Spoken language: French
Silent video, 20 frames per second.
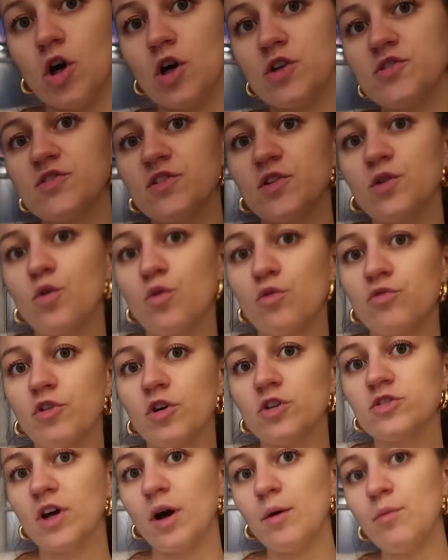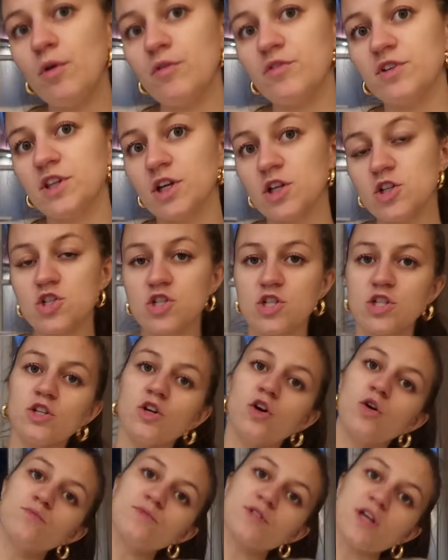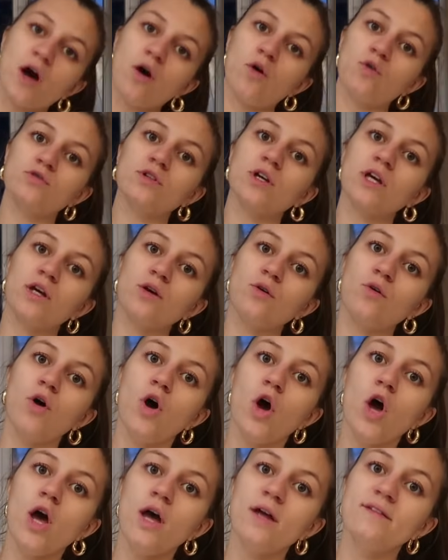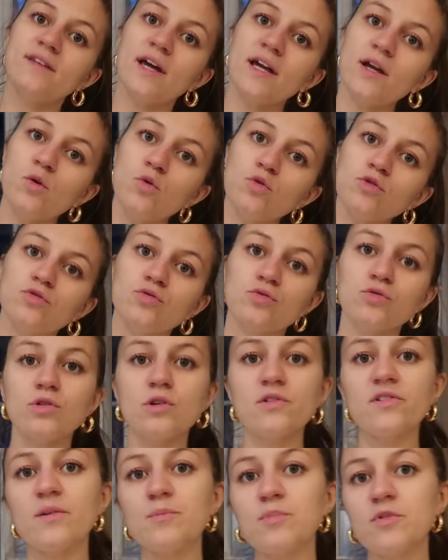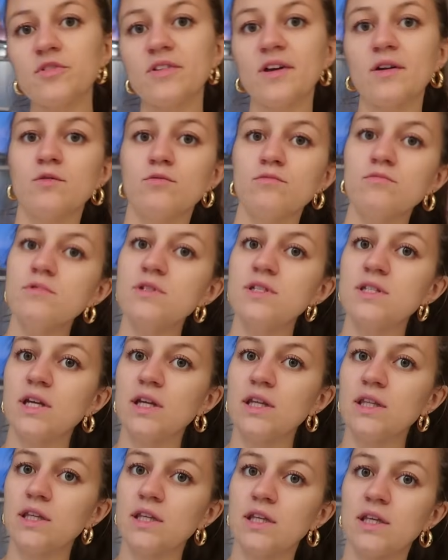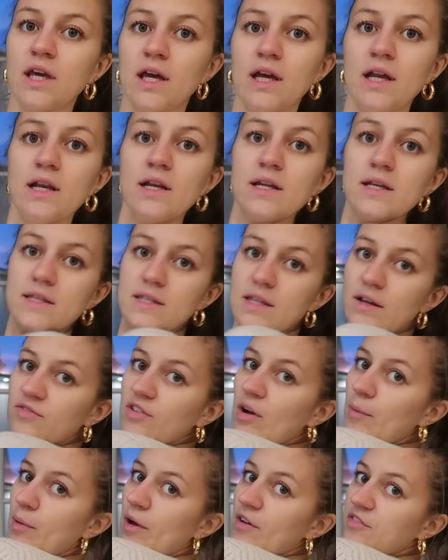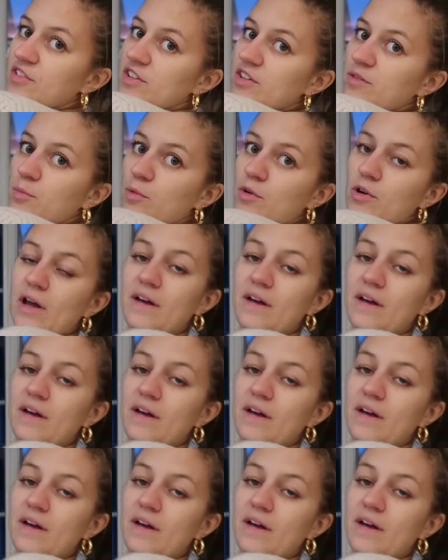est assez euh, confortable avec un jean comme ça rentré euh, taille haute dans un pantalon, c'est nickel et ça fera parfaitement